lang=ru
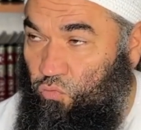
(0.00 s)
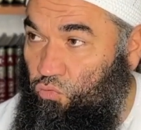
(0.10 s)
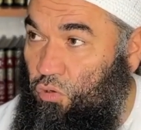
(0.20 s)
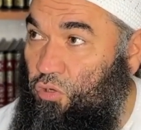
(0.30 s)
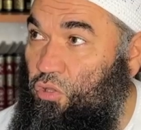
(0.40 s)

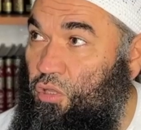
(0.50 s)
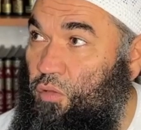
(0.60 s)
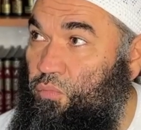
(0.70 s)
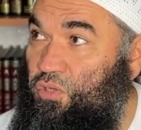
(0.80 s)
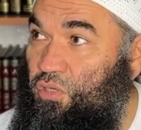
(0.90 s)
Ну, когда
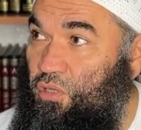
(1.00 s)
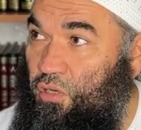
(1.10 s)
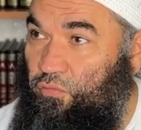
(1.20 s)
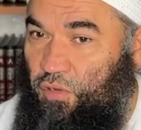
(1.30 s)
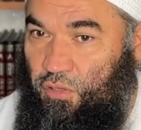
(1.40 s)
написано,
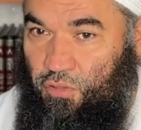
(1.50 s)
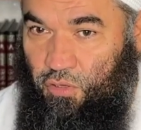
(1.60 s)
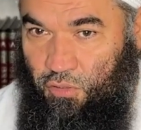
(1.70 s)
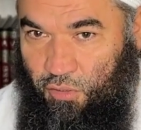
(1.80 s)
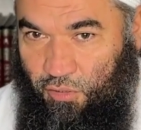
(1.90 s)
говорит, в
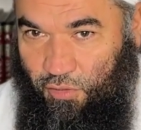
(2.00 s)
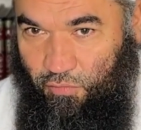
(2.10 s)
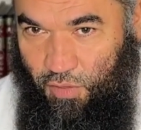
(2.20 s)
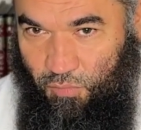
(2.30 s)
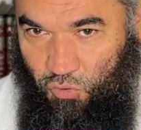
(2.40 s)
календаре, тогда
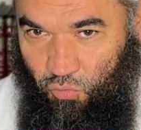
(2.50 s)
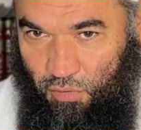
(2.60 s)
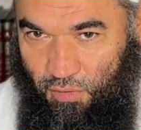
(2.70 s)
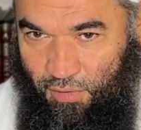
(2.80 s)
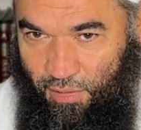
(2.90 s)
время Зухра.